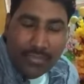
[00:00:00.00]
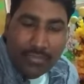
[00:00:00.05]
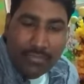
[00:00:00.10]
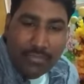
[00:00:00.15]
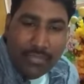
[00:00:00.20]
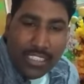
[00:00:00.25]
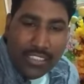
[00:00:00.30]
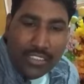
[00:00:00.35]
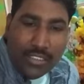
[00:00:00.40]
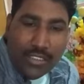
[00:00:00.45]

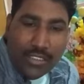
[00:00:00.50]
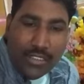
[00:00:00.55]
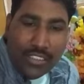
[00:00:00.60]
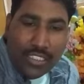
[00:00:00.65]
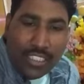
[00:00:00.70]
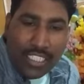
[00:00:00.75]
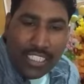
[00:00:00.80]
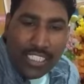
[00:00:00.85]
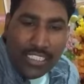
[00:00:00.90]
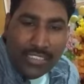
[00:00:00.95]
भक्तों
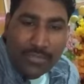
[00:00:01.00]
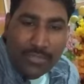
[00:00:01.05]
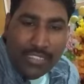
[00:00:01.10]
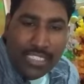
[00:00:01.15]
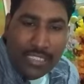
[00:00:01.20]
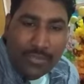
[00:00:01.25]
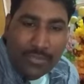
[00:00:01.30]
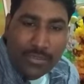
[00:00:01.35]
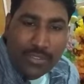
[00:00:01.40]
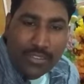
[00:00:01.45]
आज मैं
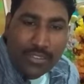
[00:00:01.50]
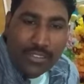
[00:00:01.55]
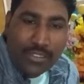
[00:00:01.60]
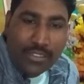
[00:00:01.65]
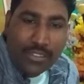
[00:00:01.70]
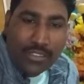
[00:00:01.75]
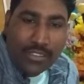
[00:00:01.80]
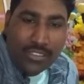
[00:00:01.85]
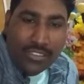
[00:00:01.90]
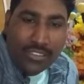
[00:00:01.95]
आपको
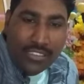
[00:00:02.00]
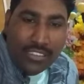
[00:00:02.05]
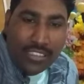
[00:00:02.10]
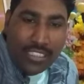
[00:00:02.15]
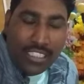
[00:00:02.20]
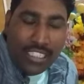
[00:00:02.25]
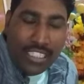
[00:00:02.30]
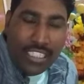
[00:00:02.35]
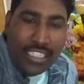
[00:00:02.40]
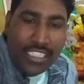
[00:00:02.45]

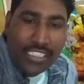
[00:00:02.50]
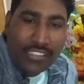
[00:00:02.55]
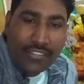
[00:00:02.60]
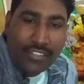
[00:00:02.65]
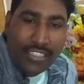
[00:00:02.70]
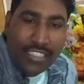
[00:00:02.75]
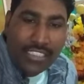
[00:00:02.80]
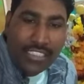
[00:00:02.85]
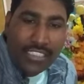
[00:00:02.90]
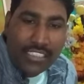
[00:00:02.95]
आने
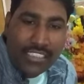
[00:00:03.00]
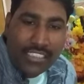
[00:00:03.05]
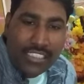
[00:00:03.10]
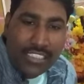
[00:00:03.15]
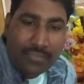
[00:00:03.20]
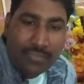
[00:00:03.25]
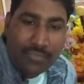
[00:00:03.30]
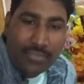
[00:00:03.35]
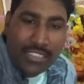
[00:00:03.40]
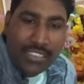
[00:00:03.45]
वाली
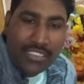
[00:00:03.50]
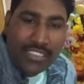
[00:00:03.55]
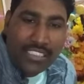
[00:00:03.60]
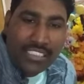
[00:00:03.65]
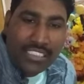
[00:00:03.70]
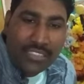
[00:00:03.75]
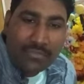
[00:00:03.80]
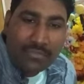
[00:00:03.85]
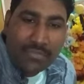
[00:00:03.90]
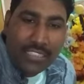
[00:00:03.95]
26
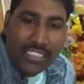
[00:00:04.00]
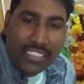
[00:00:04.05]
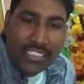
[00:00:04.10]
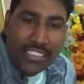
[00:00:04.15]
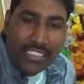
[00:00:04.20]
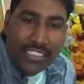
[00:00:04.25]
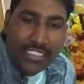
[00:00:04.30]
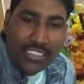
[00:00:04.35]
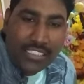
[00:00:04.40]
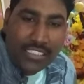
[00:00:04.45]
दिसंबर
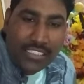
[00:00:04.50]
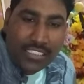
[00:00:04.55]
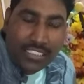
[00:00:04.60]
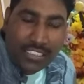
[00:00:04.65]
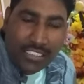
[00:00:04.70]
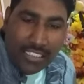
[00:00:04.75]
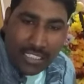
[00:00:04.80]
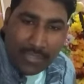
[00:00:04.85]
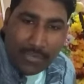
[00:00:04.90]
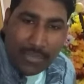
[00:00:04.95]

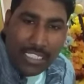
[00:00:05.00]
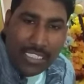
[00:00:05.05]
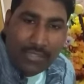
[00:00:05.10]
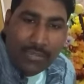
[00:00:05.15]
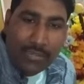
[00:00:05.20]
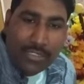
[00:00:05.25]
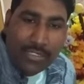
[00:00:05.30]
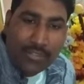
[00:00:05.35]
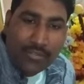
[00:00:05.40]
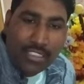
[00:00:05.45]
के बारे
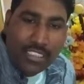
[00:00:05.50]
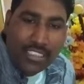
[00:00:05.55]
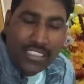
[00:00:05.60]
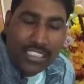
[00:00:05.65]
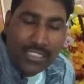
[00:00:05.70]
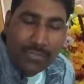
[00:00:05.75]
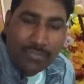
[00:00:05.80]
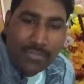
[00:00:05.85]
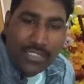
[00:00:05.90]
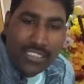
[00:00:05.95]
में बताऊंगा
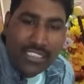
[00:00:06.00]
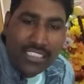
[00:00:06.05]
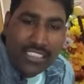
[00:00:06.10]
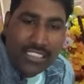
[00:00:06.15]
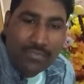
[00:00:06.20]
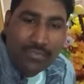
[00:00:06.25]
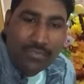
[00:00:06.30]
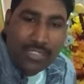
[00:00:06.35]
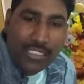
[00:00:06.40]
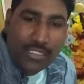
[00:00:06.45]
26
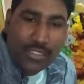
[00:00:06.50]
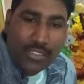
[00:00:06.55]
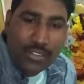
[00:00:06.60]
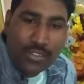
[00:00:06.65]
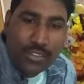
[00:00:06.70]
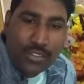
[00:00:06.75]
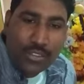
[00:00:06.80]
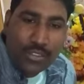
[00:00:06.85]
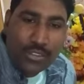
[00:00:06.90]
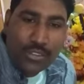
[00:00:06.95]
दिसंबर को
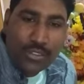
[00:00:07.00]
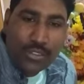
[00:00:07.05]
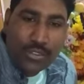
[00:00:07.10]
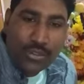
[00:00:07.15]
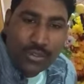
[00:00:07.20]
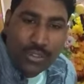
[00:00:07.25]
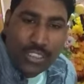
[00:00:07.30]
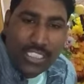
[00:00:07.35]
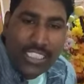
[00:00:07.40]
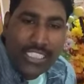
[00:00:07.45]
जो
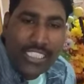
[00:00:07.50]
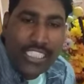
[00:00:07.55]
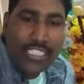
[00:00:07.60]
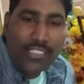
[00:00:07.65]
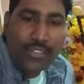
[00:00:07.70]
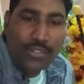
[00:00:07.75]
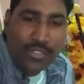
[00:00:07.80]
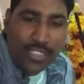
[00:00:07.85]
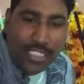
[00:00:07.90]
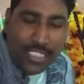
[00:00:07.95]
सूर्य
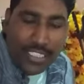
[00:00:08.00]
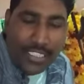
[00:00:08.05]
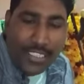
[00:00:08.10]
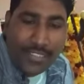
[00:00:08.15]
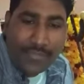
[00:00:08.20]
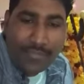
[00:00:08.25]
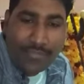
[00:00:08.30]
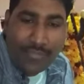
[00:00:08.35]
ग्रहण हो रहा है